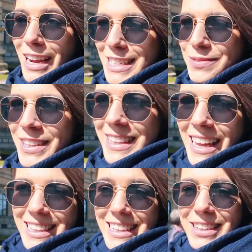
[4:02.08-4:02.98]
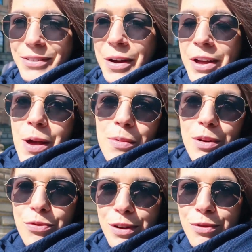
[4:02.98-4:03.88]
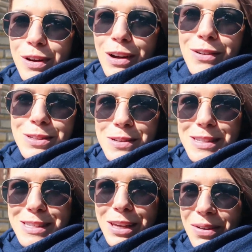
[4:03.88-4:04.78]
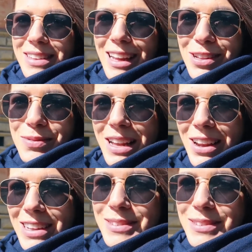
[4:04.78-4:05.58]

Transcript: arte moderna, então prefiro ficar com as coisas que eu entendo melhor.